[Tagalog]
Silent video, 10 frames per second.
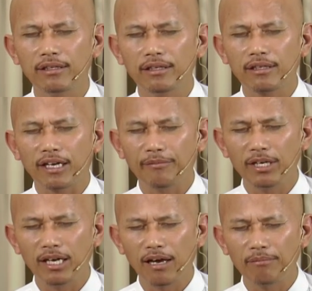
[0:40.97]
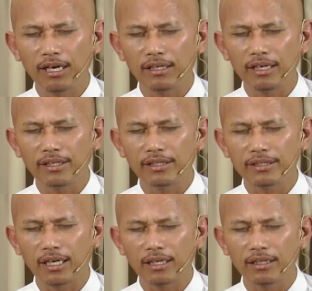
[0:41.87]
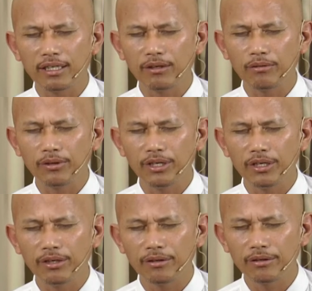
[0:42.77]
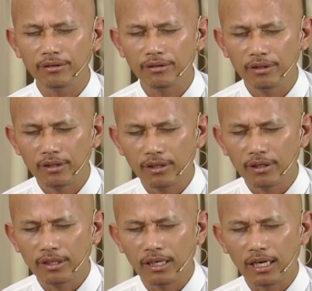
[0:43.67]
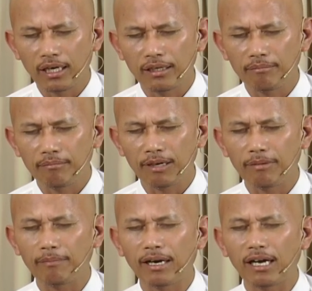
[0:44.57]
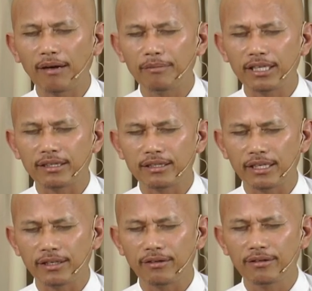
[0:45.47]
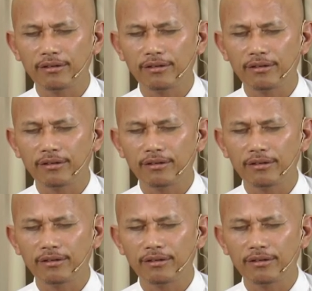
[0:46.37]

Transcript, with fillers: Kami lamang ay isang lingkod ninyo na magpapagamit sa inyo.